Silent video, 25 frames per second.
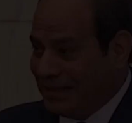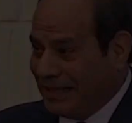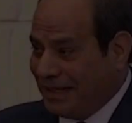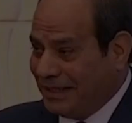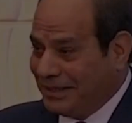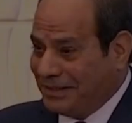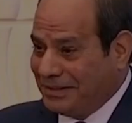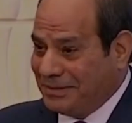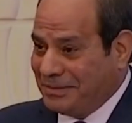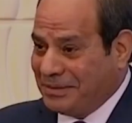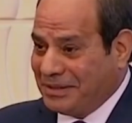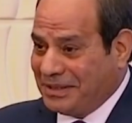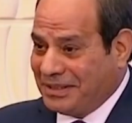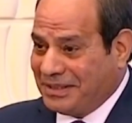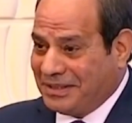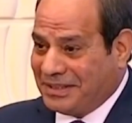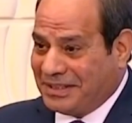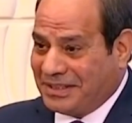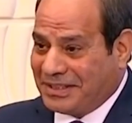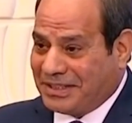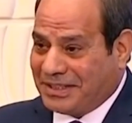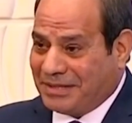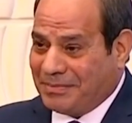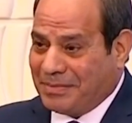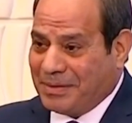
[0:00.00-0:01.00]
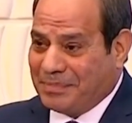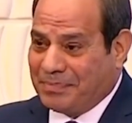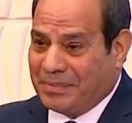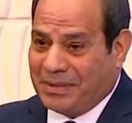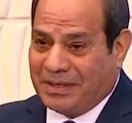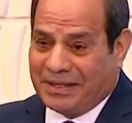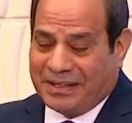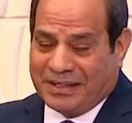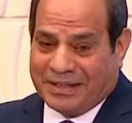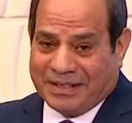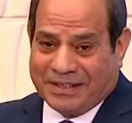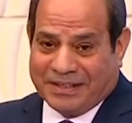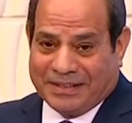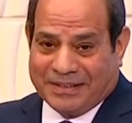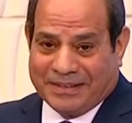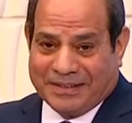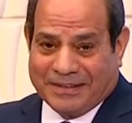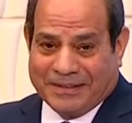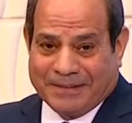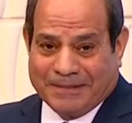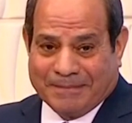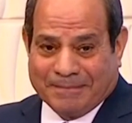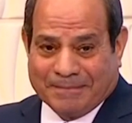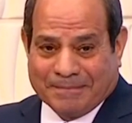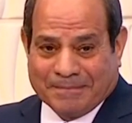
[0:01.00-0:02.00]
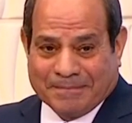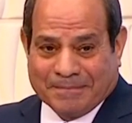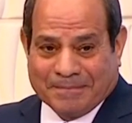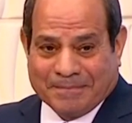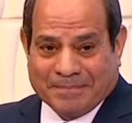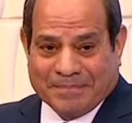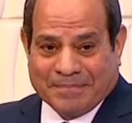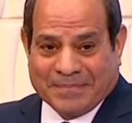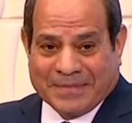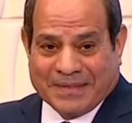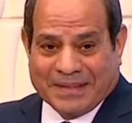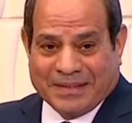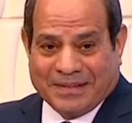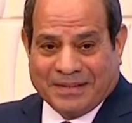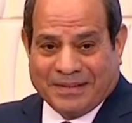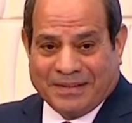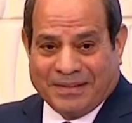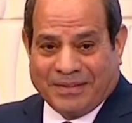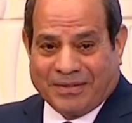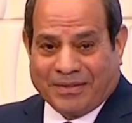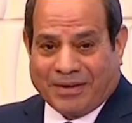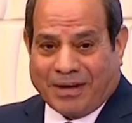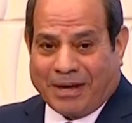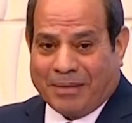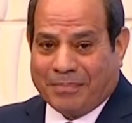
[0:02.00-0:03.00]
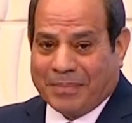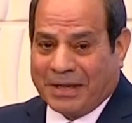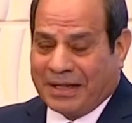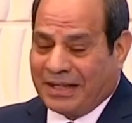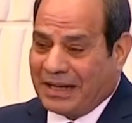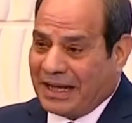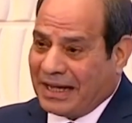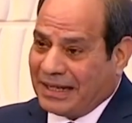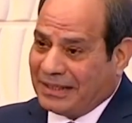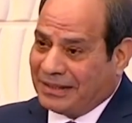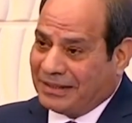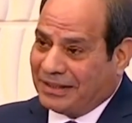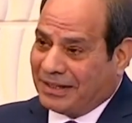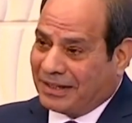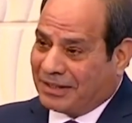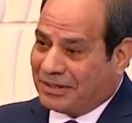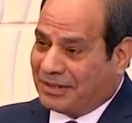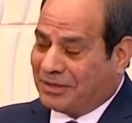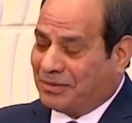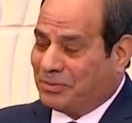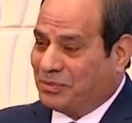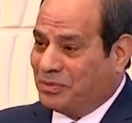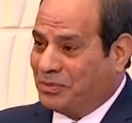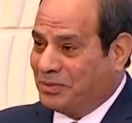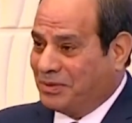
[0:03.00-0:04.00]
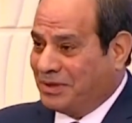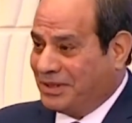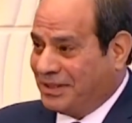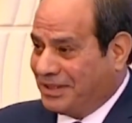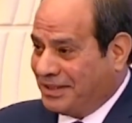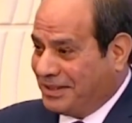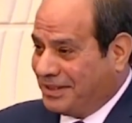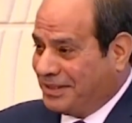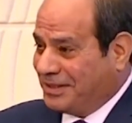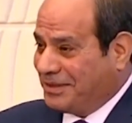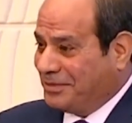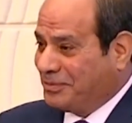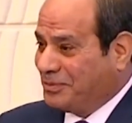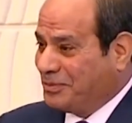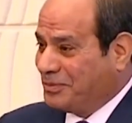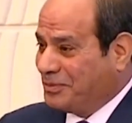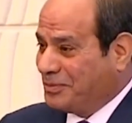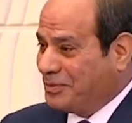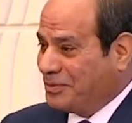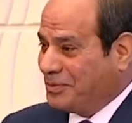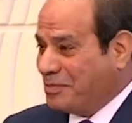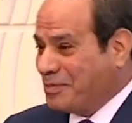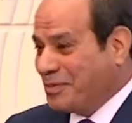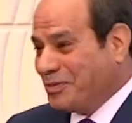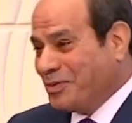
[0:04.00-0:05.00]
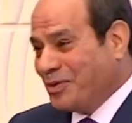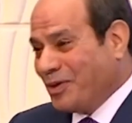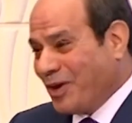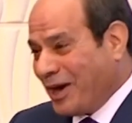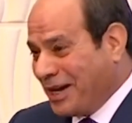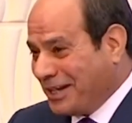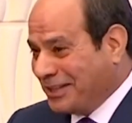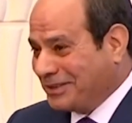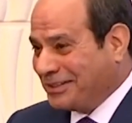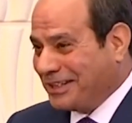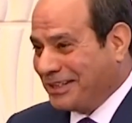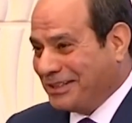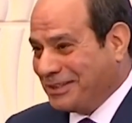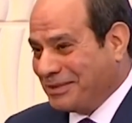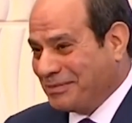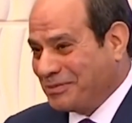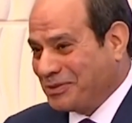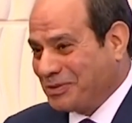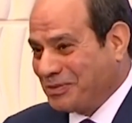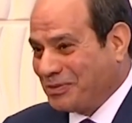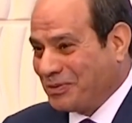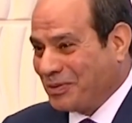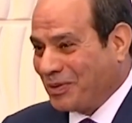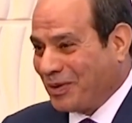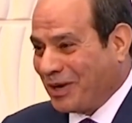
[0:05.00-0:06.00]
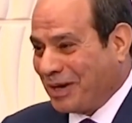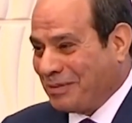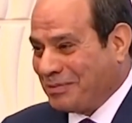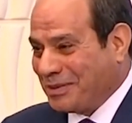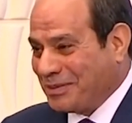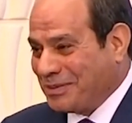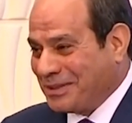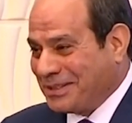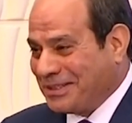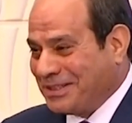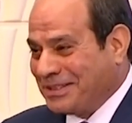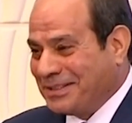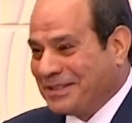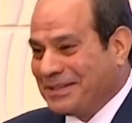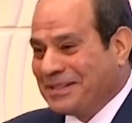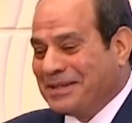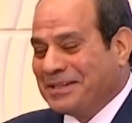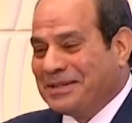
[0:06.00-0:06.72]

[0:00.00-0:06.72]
يعني سبب الرحمه اللي عندك وهم بيقولوا حاجه تانية مش بيقولوا رحمه بس